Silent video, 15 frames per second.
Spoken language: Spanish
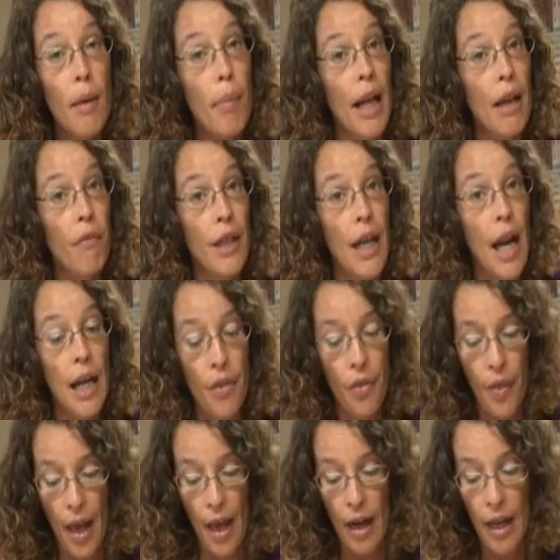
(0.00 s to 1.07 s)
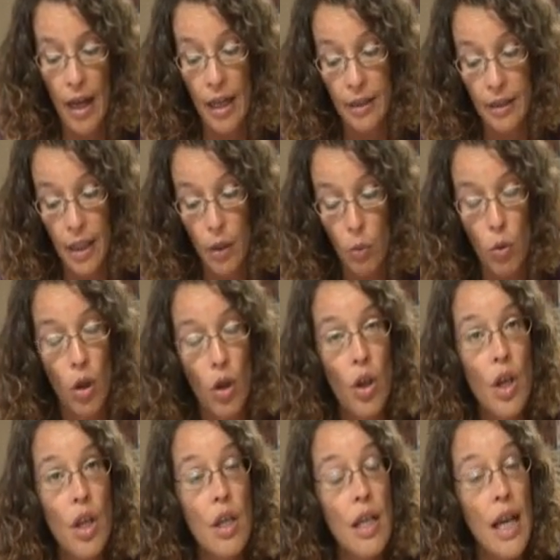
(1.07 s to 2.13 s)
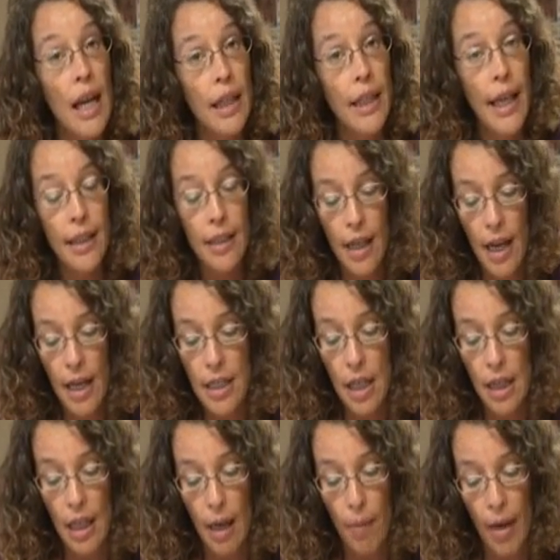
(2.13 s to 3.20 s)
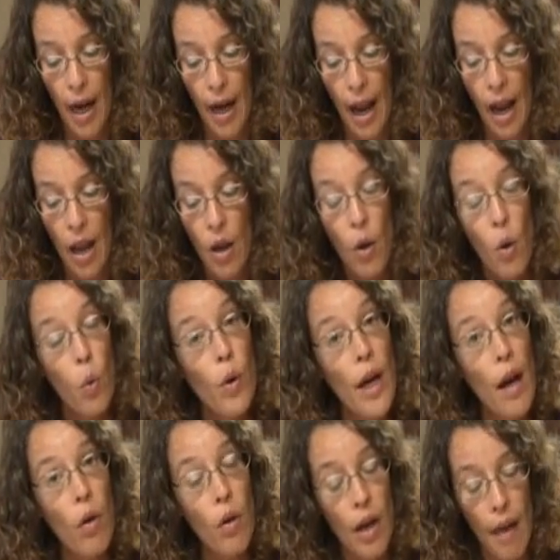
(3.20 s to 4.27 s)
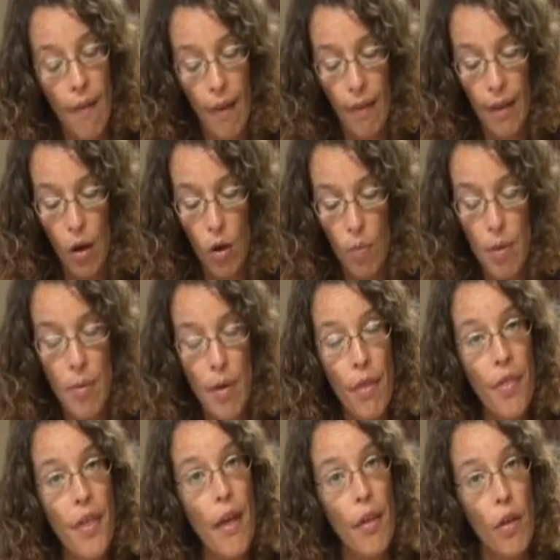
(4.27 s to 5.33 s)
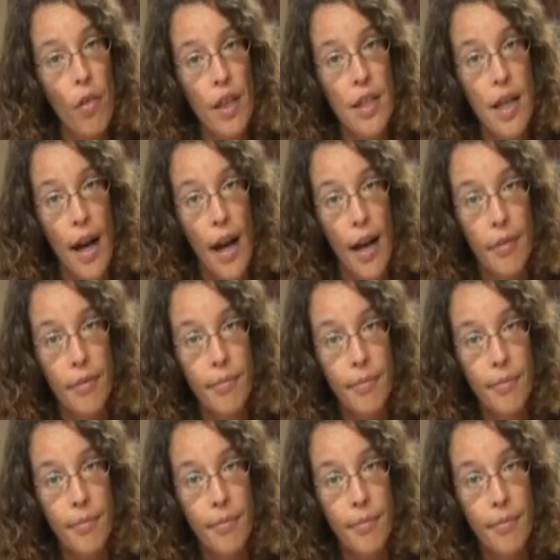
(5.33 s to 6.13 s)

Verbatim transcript: Para finalizar el triduo, el día 3 se celebrará una jornada de convivencia diocesana.